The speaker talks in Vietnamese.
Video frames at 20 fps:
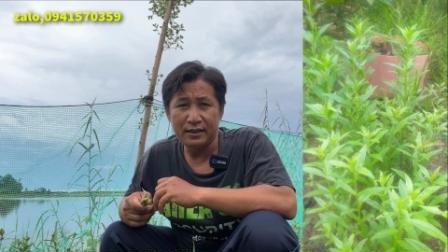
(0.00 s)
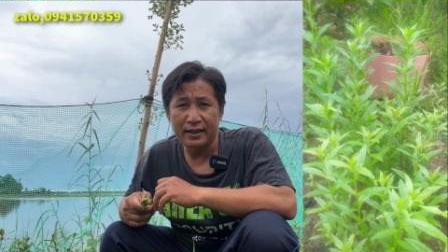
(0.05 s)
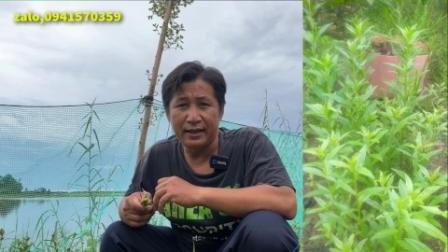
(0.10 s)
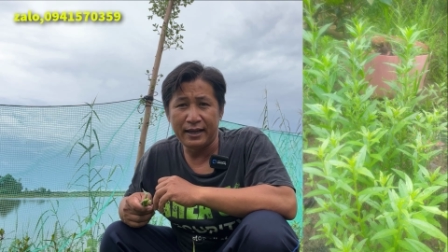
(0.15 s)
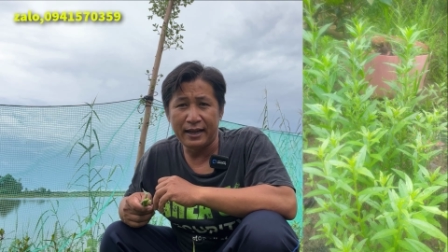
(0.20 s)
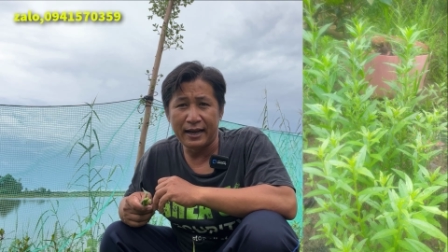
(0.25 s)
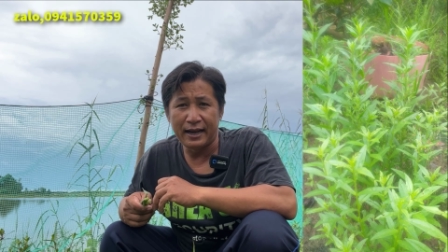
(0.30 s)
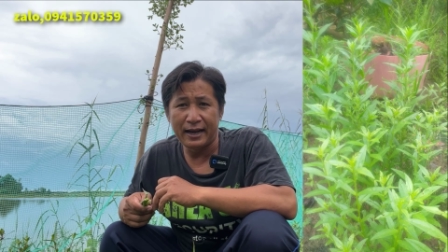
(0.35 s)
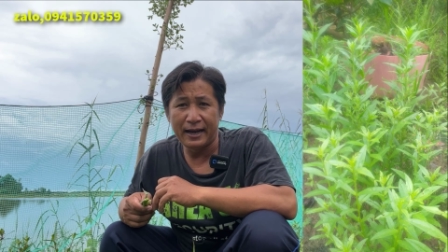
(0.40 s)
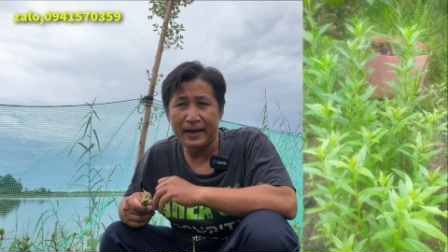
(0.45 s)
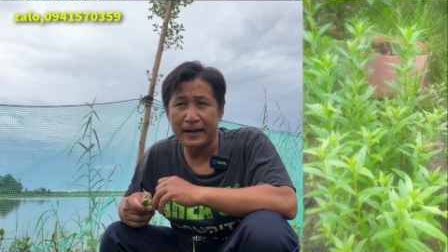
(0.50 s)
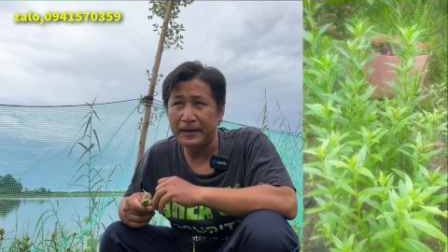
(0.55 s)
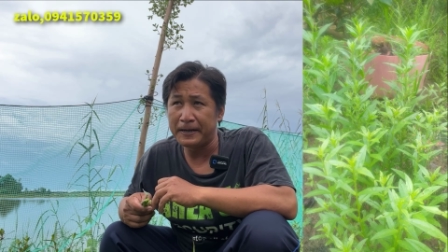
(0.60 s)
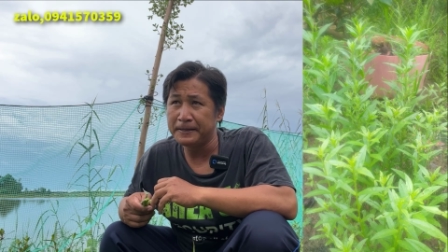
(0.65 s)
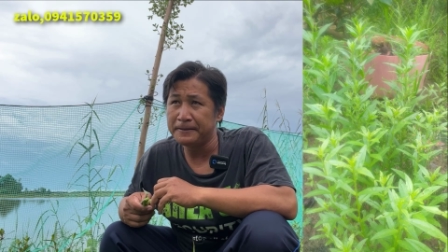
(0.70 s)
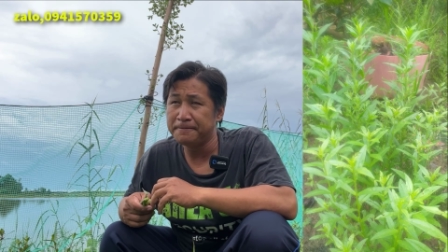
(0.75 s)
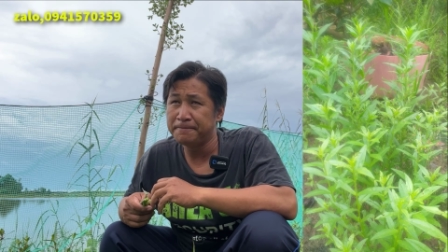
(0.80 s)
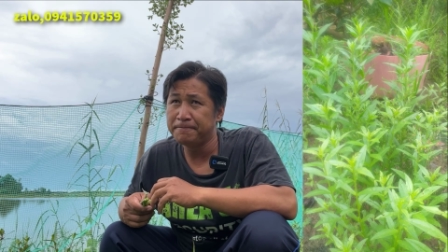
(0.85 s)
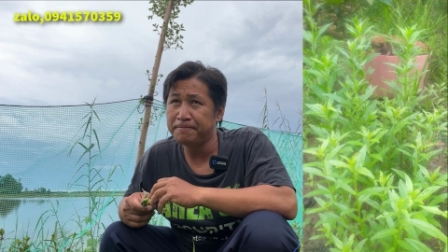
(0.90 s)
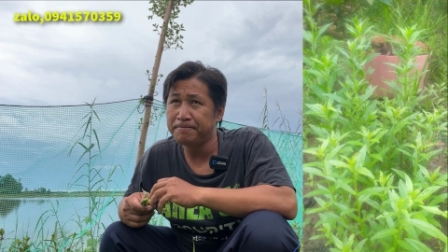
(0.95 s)
thì
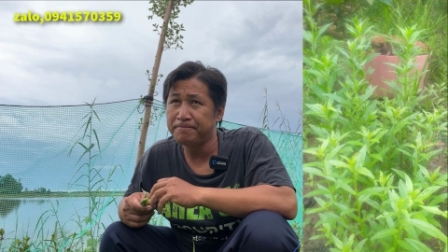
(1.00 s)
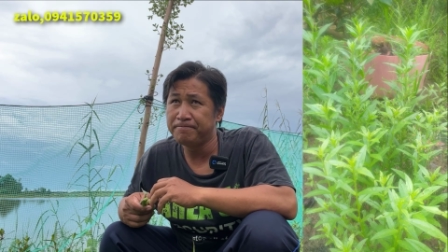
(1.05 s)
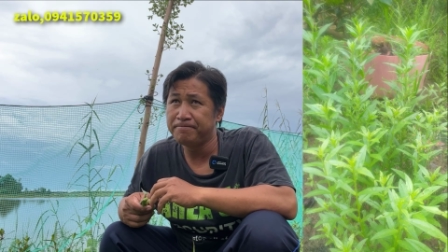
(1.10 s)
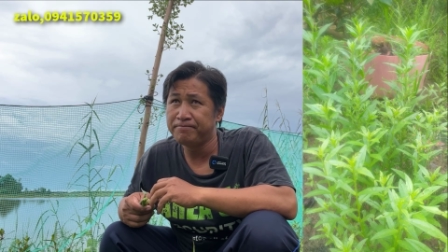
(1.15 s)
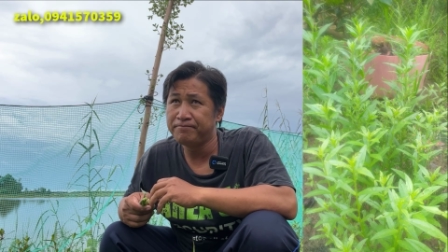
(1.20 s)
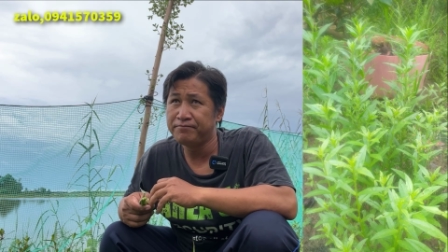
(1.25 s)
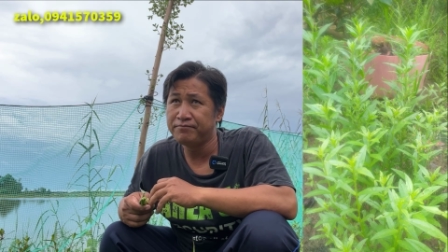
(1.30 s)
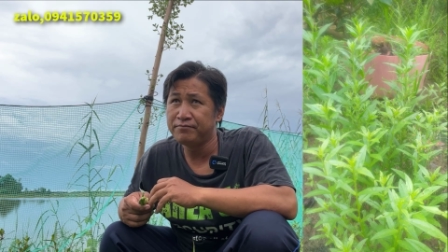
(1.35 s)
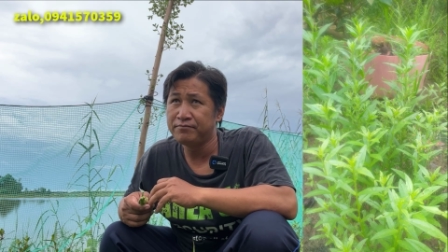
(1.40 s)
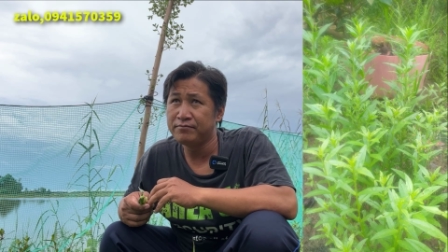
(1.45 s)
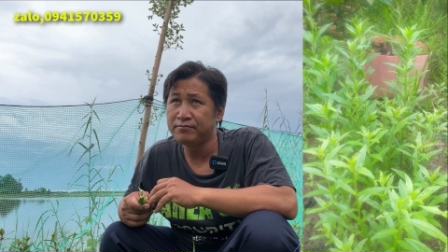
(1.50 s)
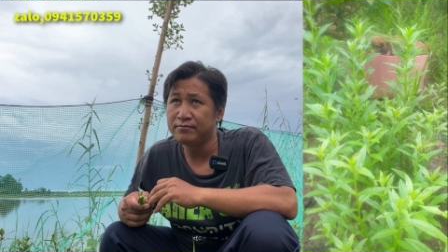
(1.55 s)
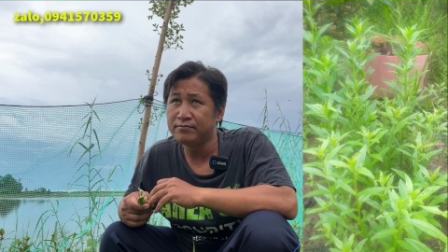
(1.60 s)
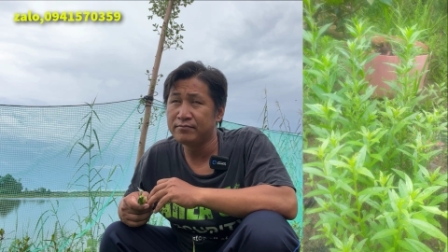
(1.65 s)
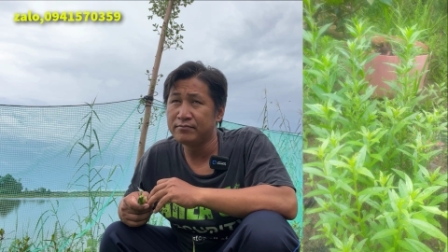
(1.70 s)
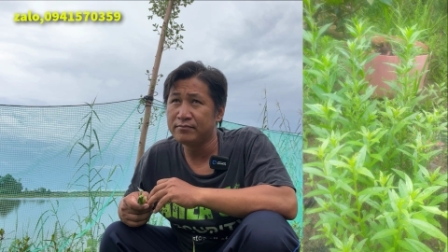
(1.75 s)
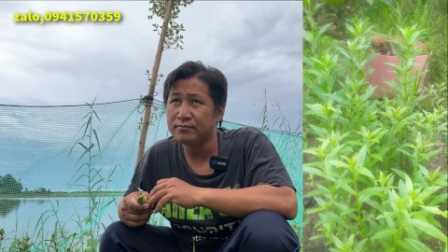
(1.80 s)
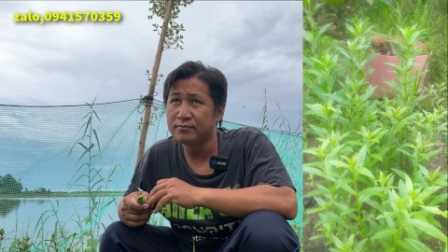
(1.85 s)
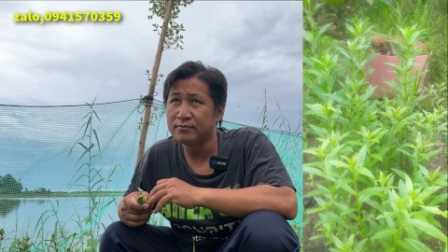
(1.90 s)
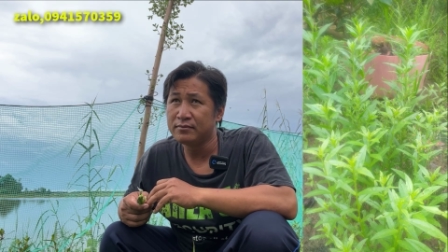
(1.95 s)
à,
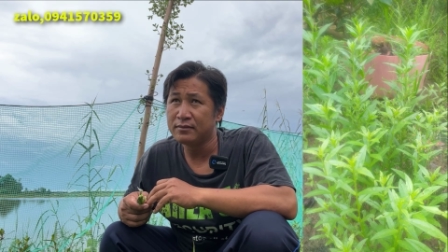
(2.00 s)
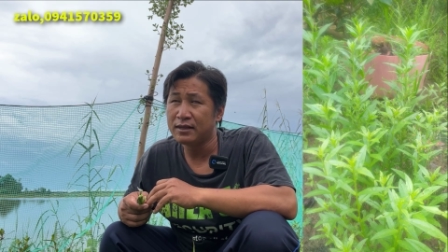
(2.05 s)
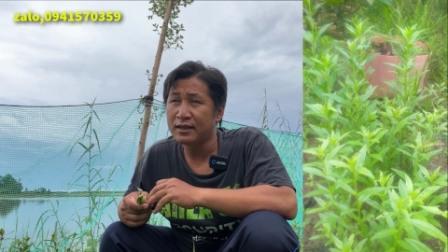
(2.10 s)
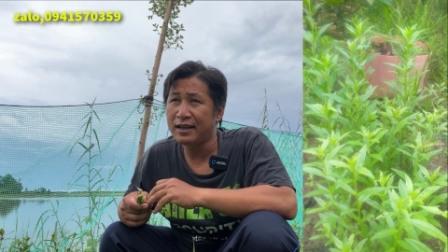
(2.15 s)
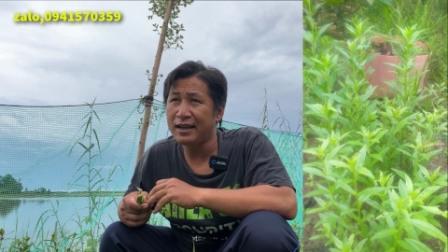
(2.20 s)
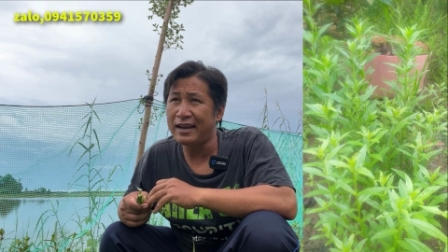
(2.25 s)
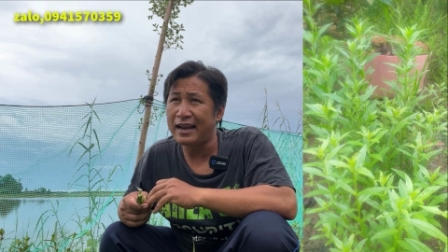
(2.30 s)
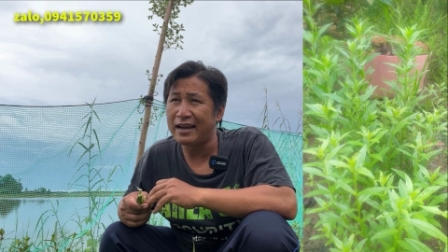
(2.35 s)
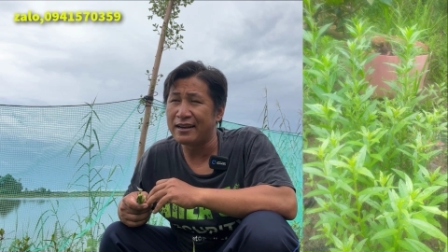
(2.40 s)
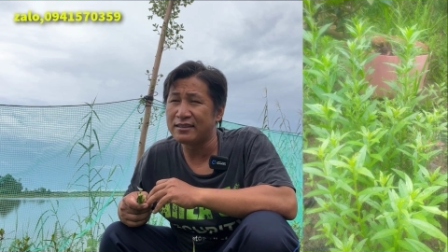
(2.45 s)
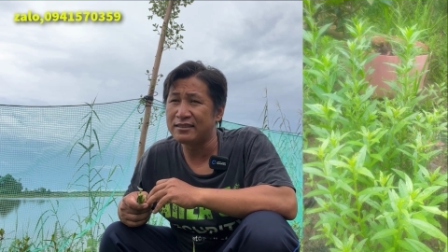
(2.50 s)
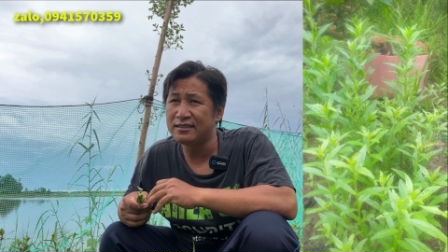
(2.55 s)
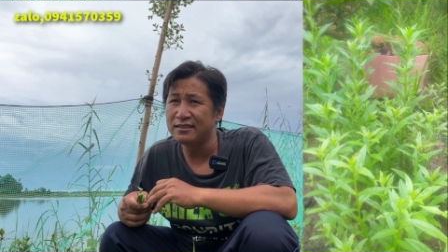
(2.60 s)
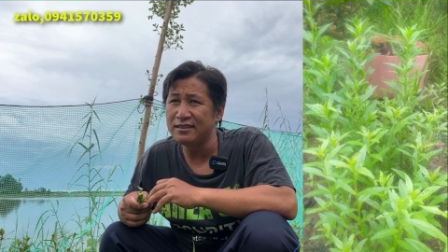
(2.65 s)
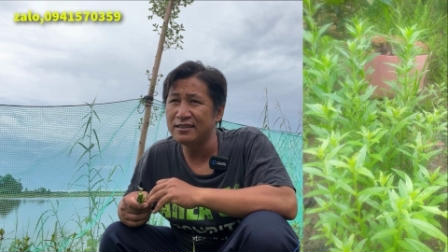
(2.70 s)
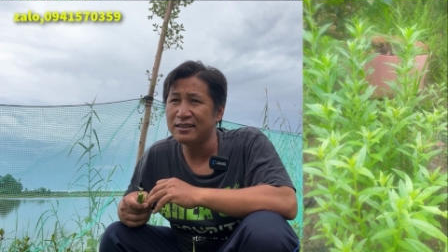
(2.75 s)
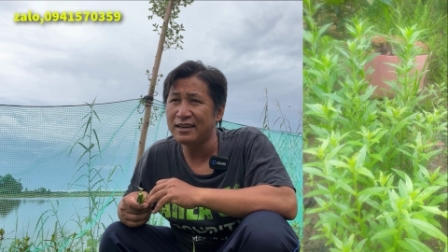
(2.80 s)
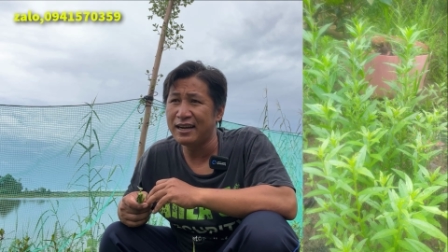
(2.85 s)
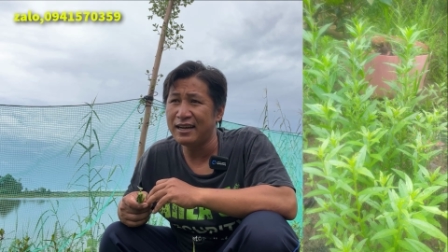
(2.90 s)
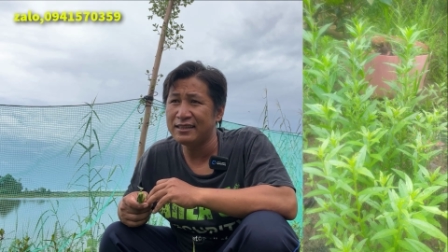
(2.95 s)
cái lần
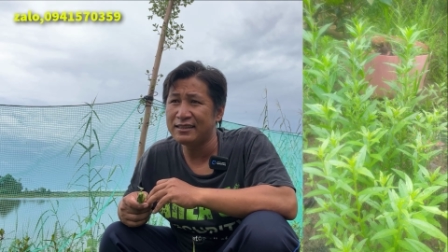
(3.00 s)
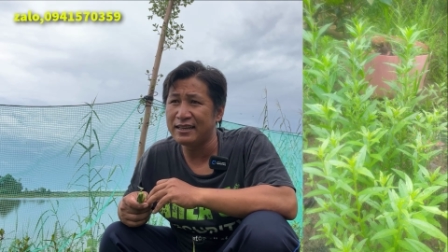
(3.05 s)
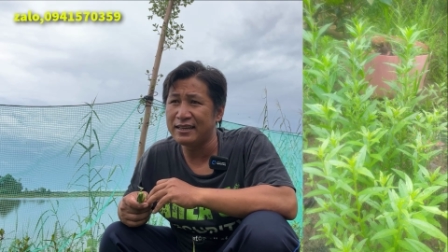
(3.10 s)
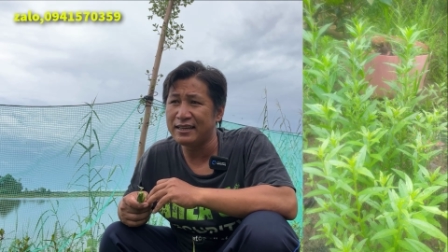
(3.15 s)
trước á,